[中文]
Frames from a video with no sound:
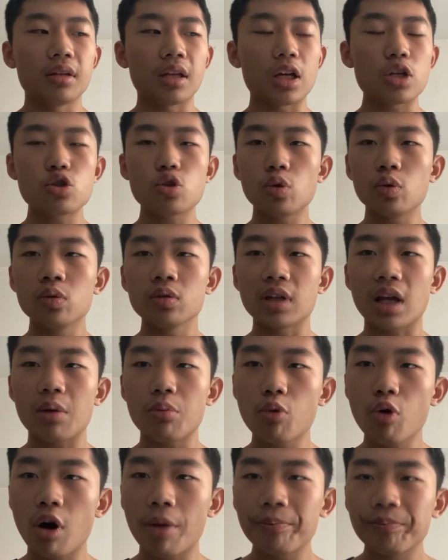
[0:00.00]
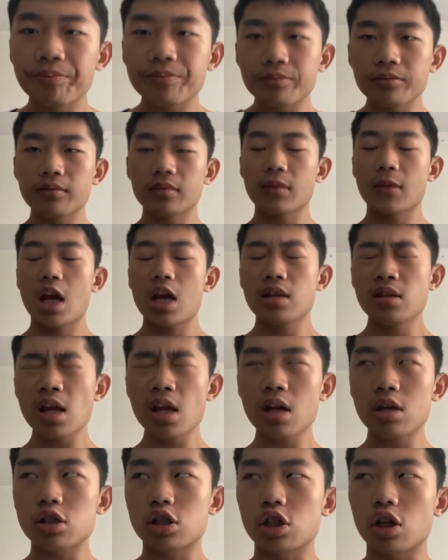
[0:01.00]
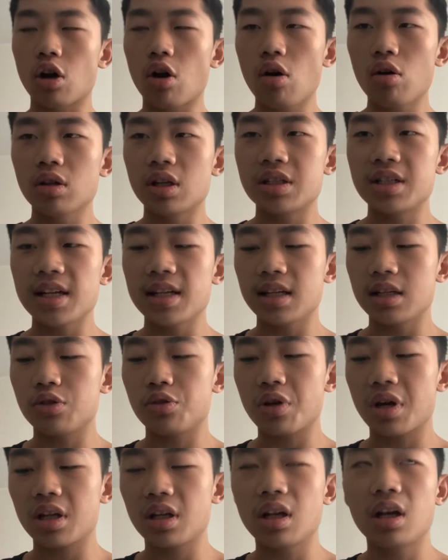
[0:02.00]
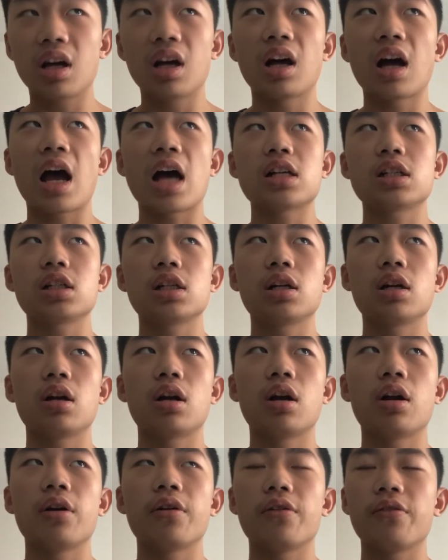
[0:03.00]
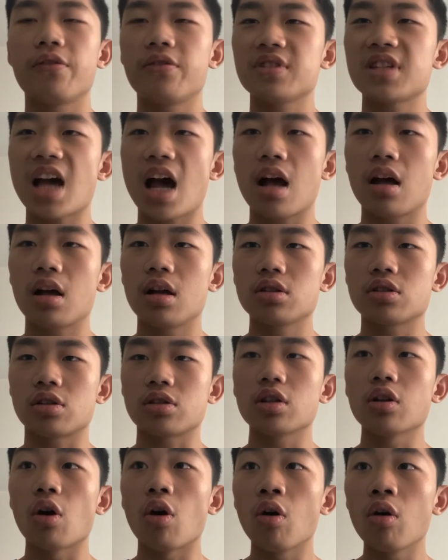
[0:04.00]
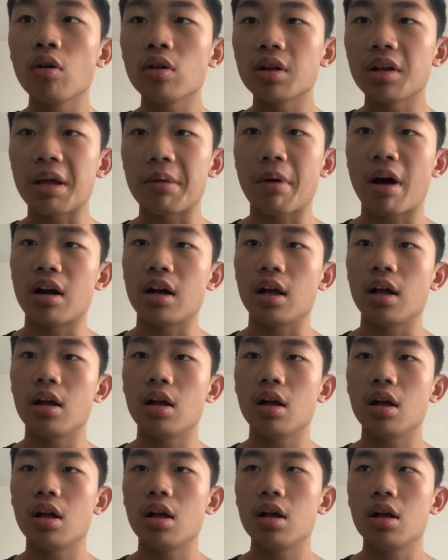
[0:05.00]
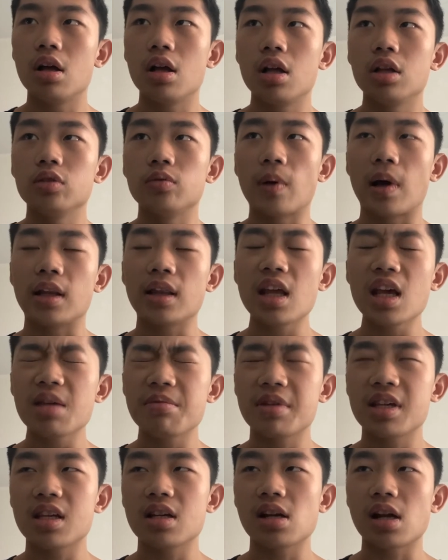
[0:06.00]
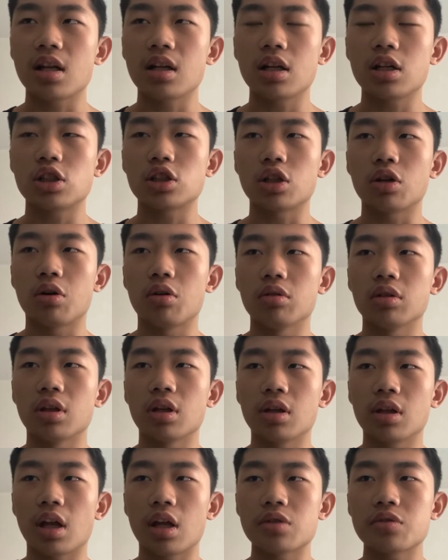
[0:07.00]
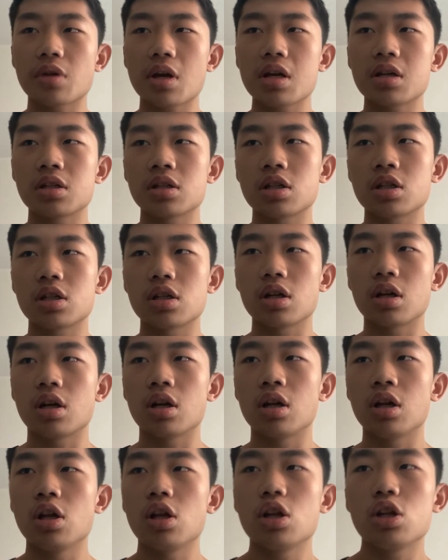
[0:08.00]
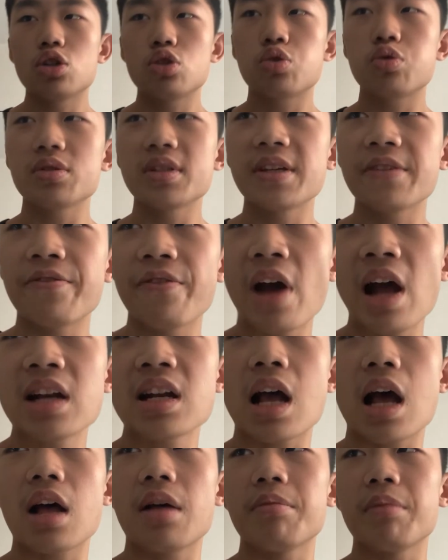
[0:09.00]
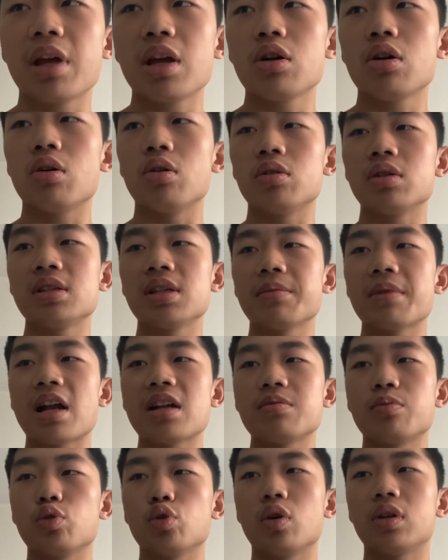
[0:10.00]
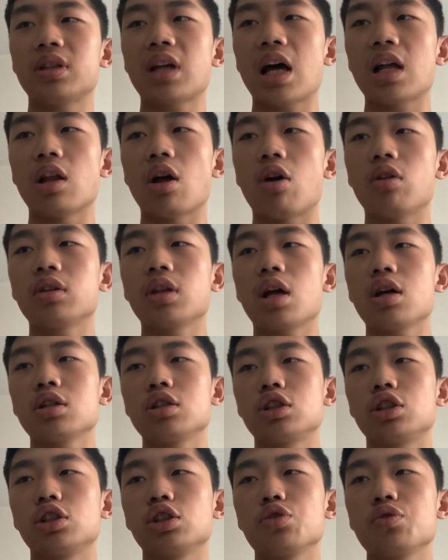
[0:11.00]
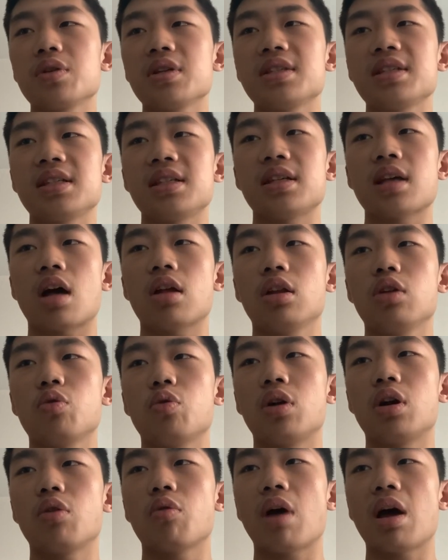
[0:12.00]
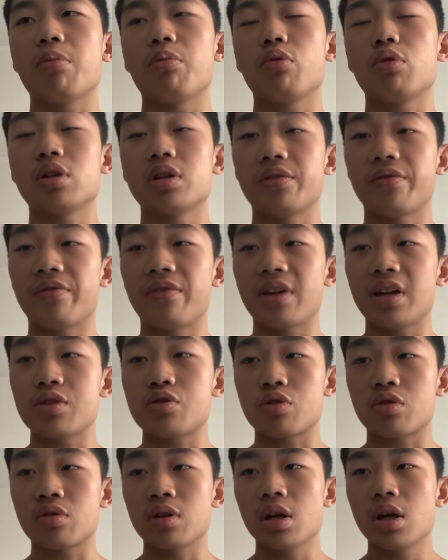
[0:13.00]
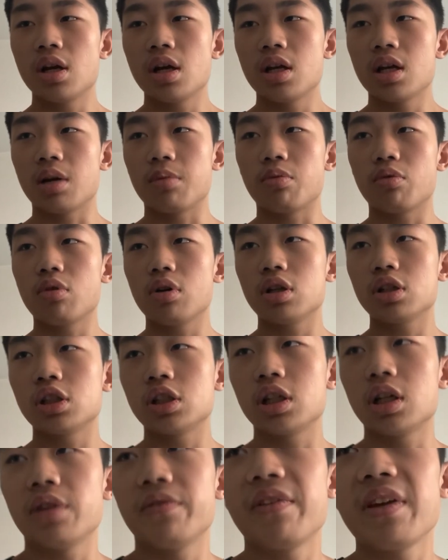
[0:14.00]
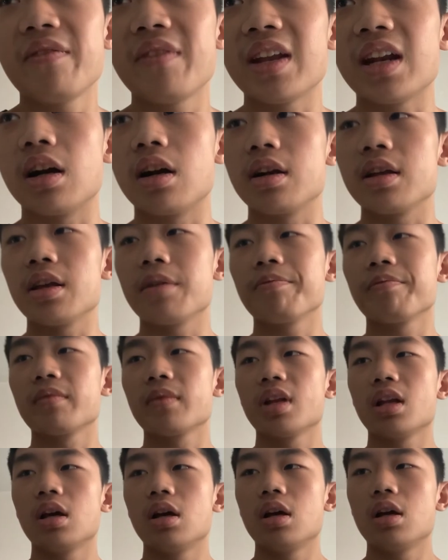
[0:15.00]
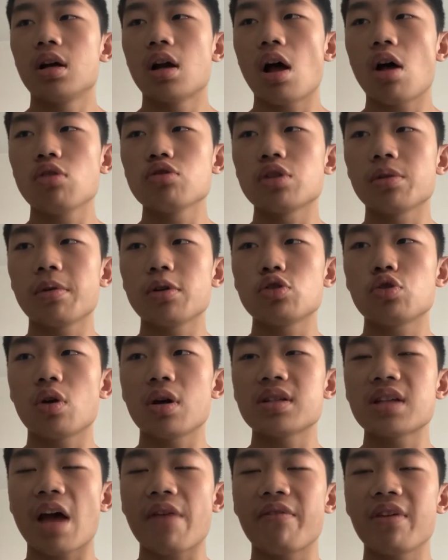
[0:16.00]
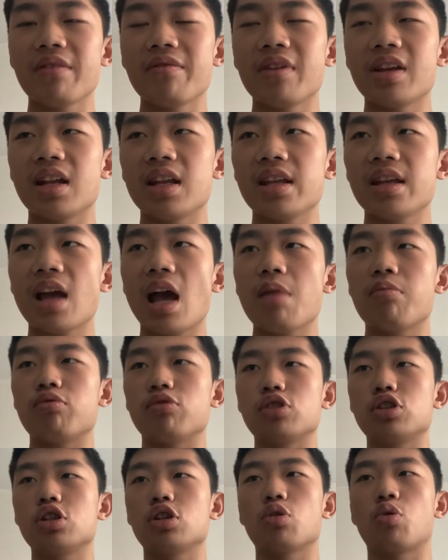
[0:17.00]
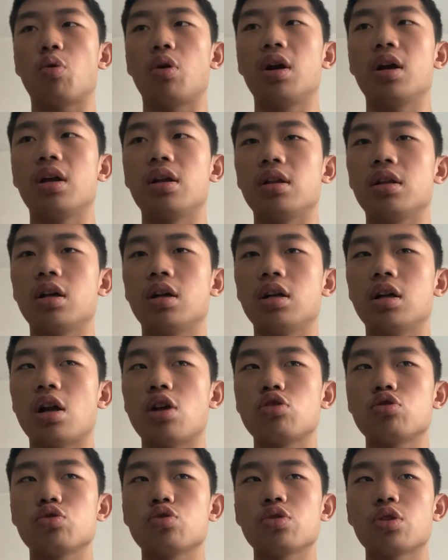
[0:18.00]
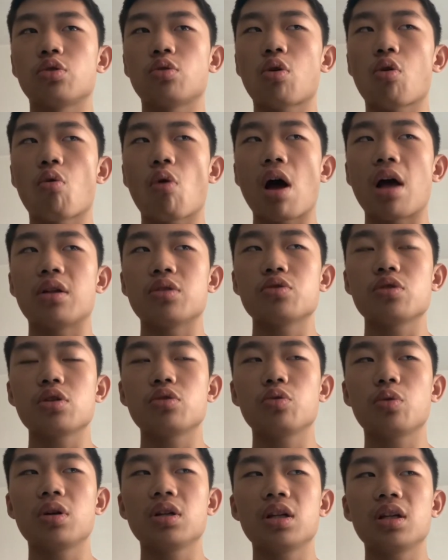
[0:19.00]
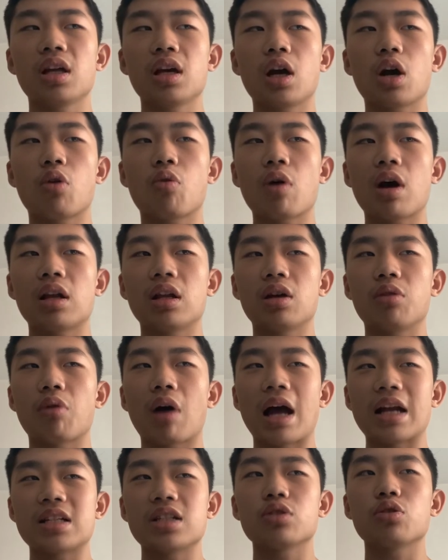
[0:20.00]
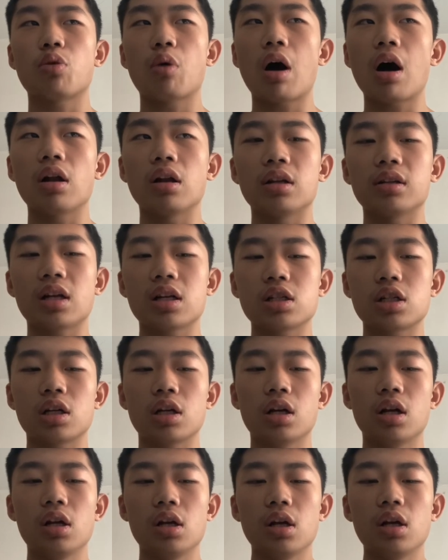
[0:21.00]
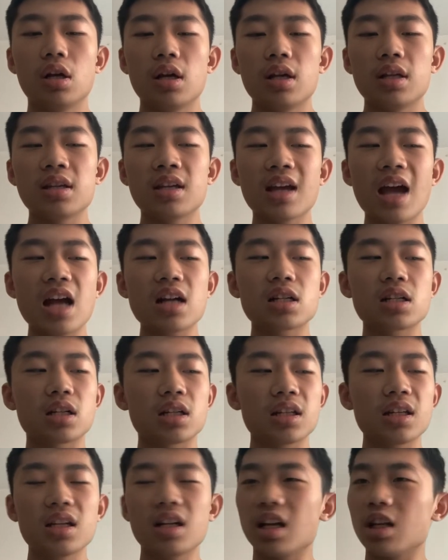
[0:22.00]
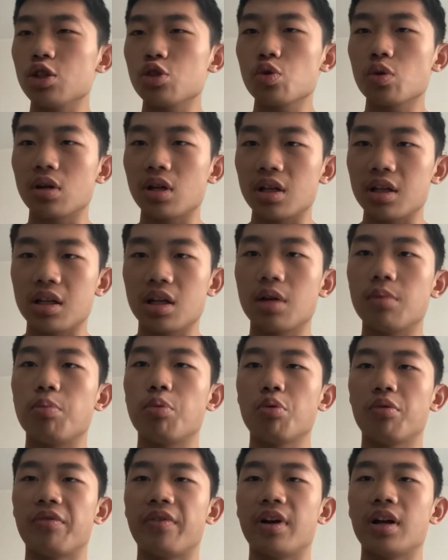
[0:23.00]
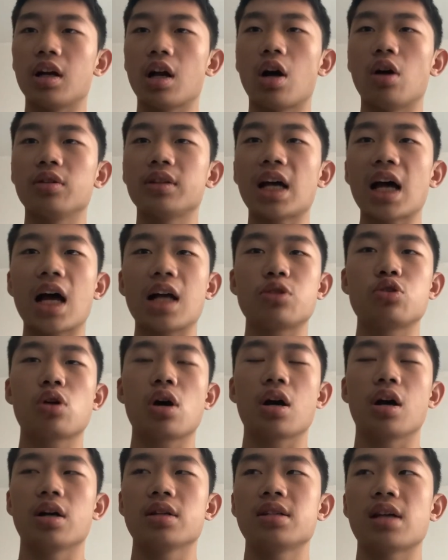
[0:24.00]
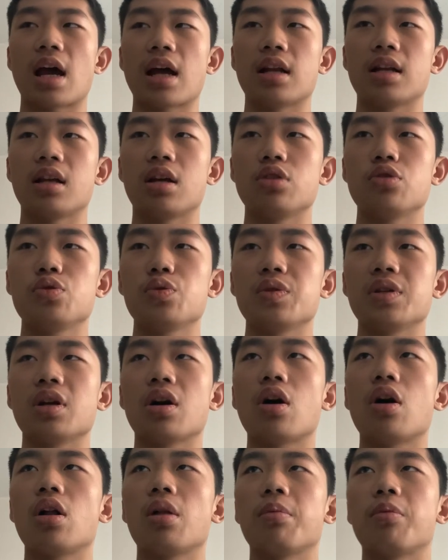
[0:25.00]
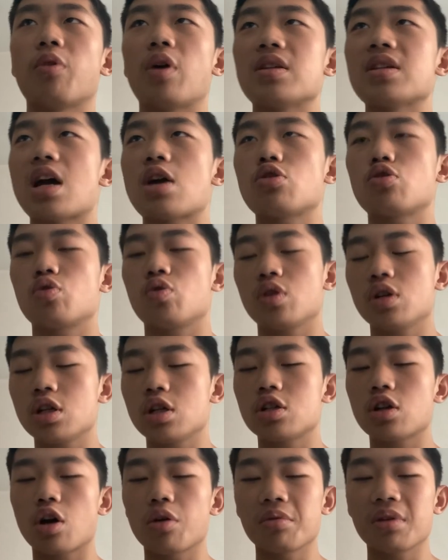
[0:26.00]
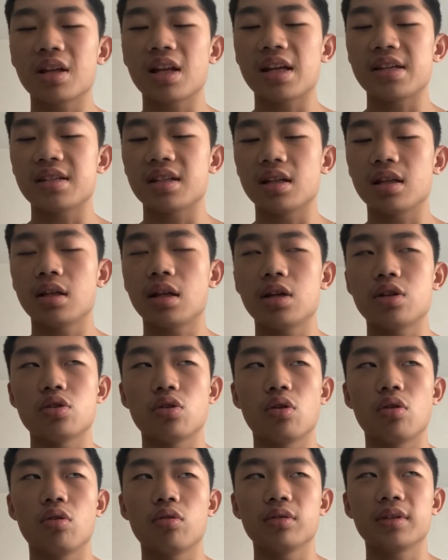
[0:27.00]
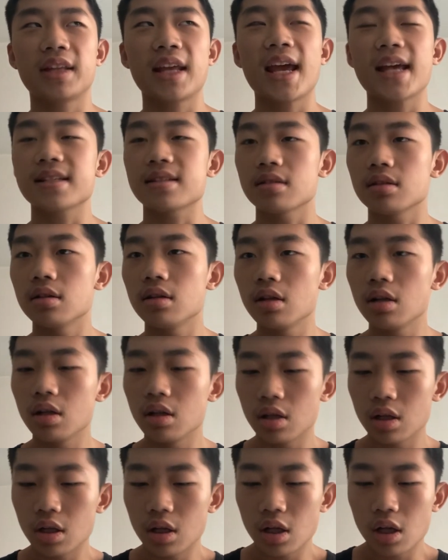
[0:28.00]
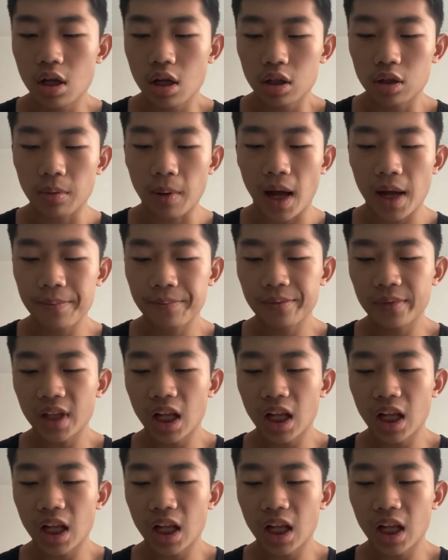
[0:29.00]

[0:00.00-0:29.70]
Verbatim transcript: 年中年末那个时候的 J D 圈呢，还是富家小青龙那帮人，是吧？那批人的时候呢，也算是初期发展，没有现在这么多大佬。当时最强的国人关也不过是 V 出，也不过是 V V 的而已。然后随便说一下，V V 的应该不是国人的人数最多关，最多的那个关呢，我还真就忘了。但是应该是一人做了一个部分，然后大家串合起来的一个巨型考核关卡，属于是招聘类型的那种 test。对吧？